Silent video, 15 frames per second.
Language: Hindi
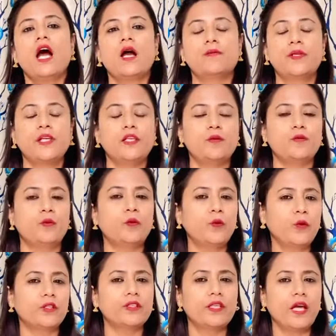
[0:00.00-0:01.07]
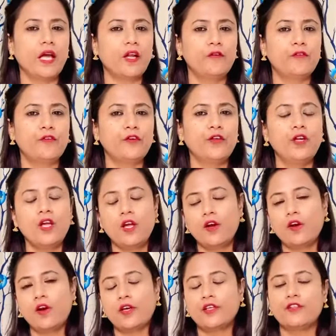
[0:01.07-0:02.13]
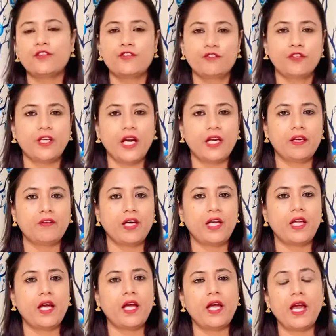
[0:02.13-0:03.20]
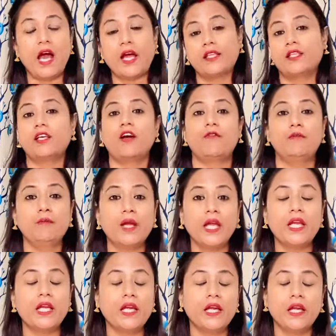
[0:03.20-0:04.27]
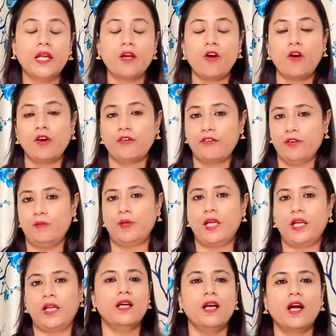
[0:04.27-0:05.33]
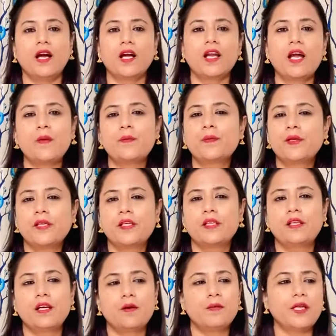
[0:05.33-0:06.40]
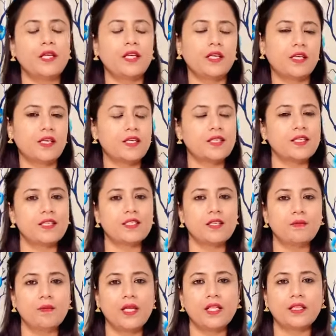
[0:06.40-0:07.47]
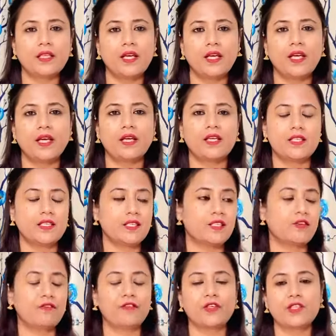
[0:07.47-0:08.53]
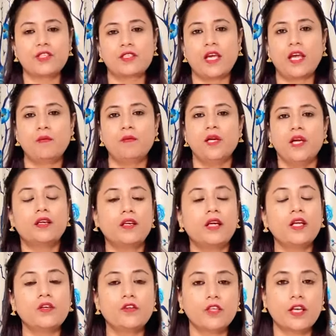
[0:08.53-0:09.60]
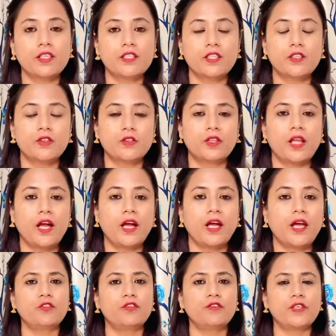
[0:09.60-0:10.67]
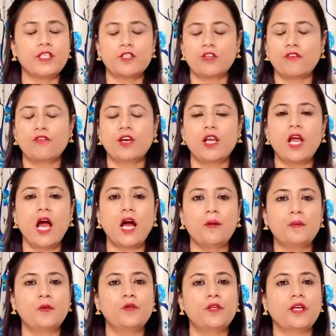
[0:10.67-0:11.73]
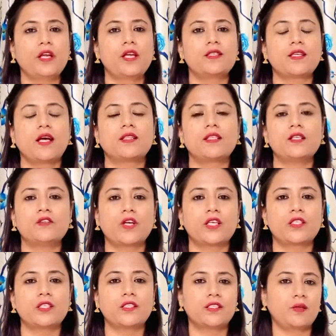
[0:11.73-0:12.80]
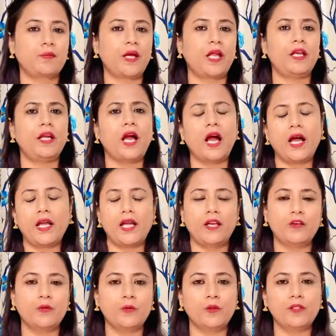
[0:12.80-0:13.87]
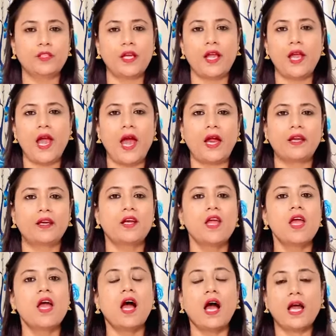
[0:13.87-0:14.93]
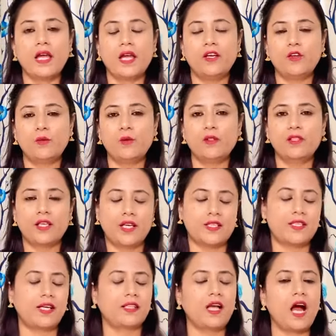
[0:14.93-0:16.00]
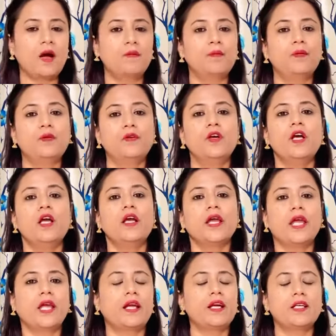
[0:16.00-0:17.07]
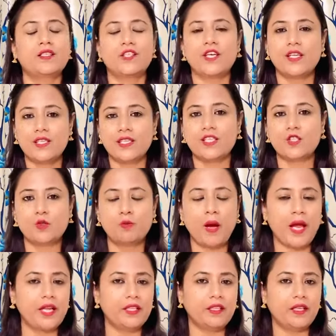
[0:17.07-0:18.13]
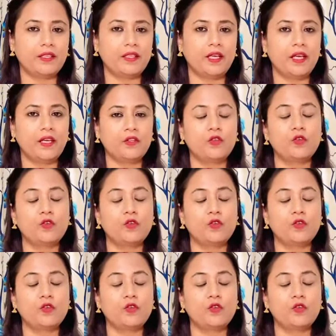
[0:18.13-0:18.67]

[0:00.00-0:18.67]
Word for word: आपके लिए बहुत ही हेल्पफुल और यूजफुल रहने वाला है अगर आप मेल है और फीमेल है अगर आप कभी किसी से मिलते हैं किसी से फर्स्ट टाइम इंट्रोडक्शन होता है तो फर्स्ट ऑफ ऑल आप उनके साथ इंट्रोडक्शन से पहले हाय हेलो बोलते हैं एंड हाय हेलो बोलते के साथ आप एक अच्छी से स्माइल देते हैं